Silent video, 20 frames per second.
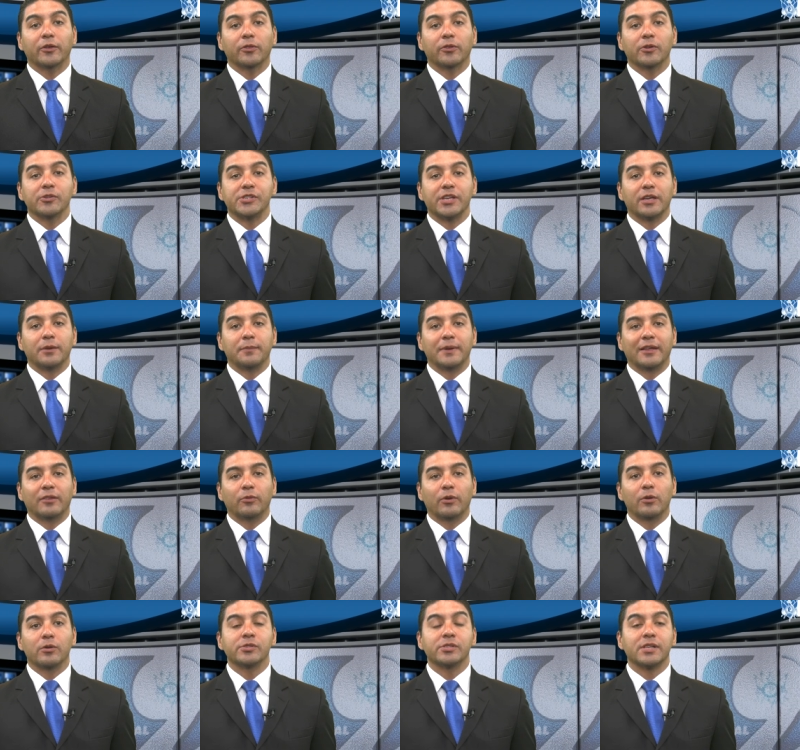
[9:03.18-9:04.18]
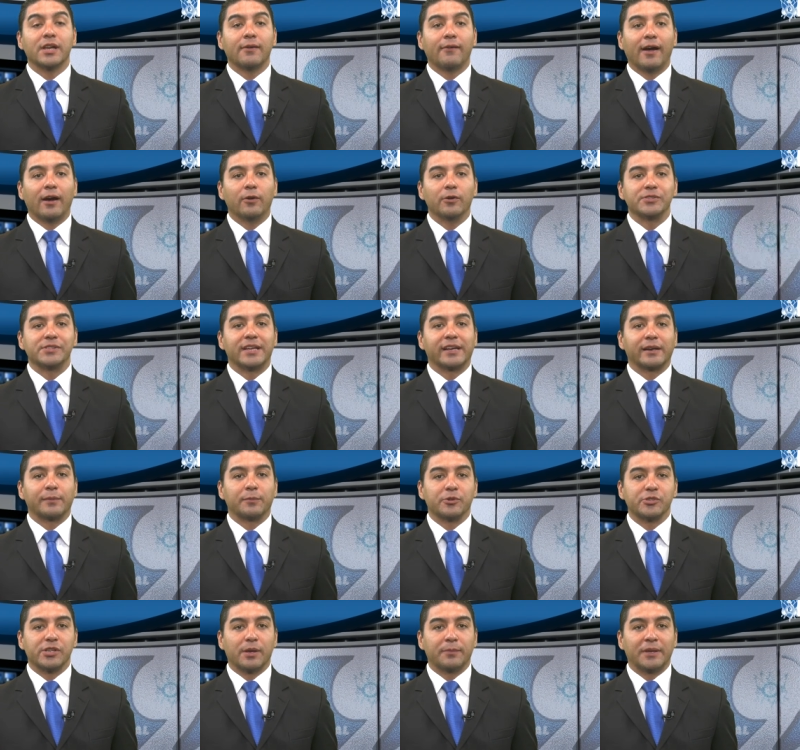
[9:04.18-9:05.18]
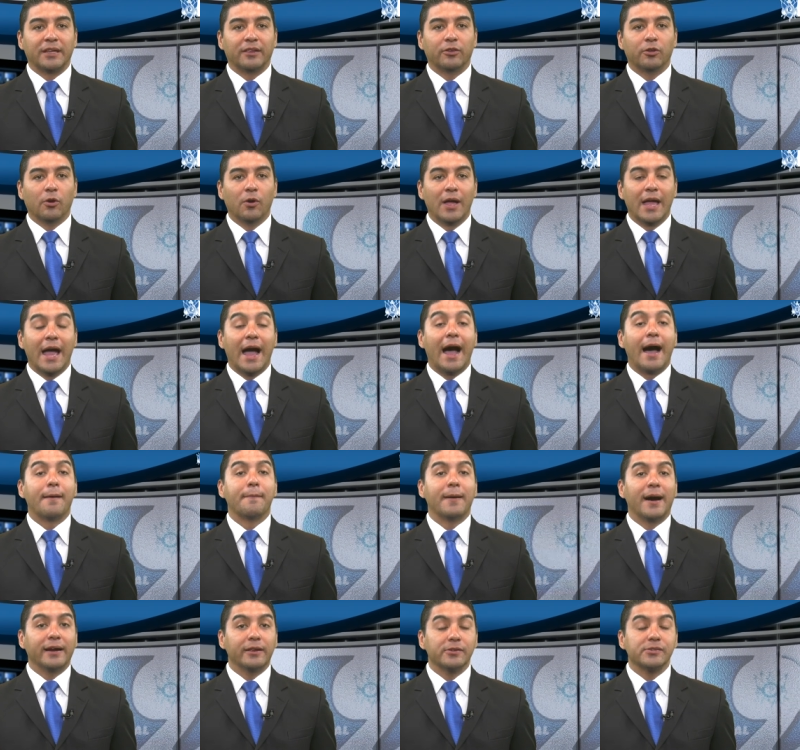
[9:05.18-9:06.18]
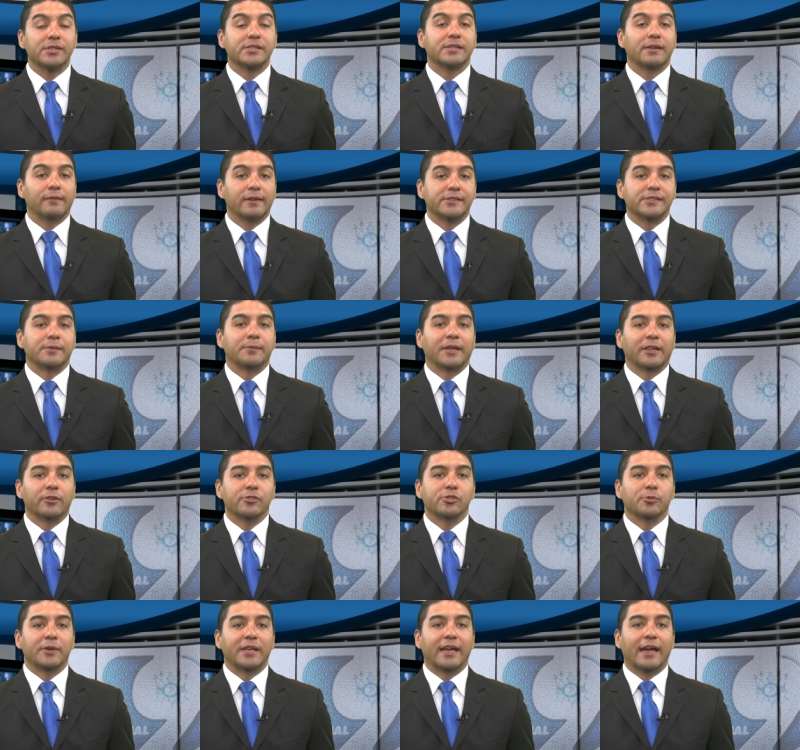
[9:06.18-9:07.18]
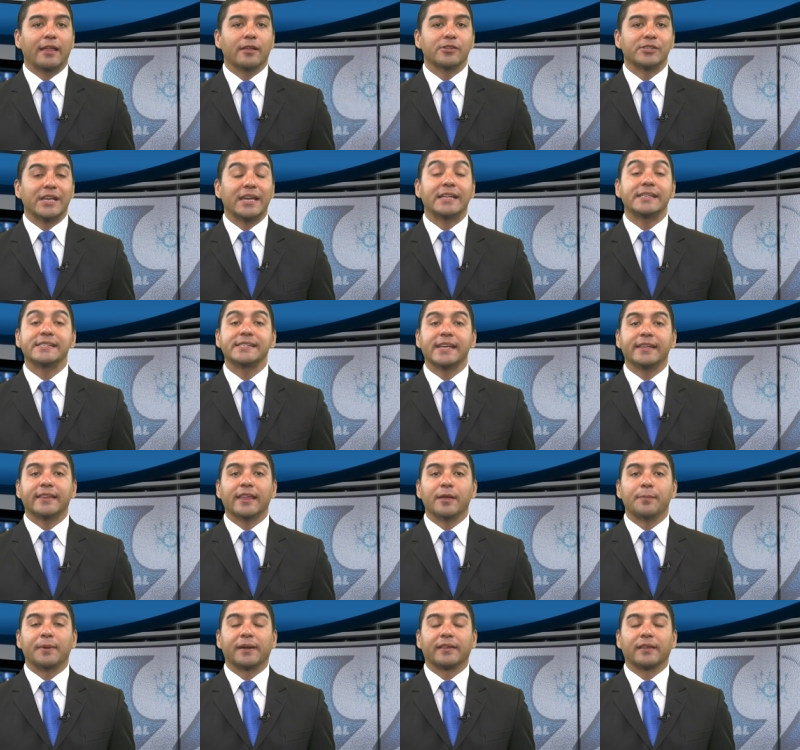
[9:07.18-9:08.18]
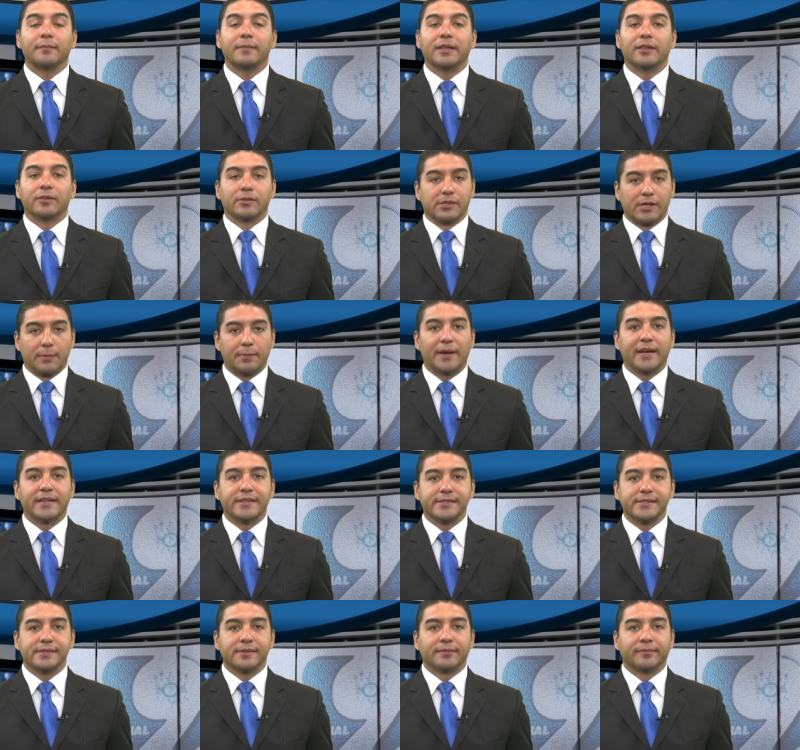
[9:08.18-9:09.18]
dio seguimiento a los trabajos de remozamiento a varios establecimientos ubicados en siete departamentos del país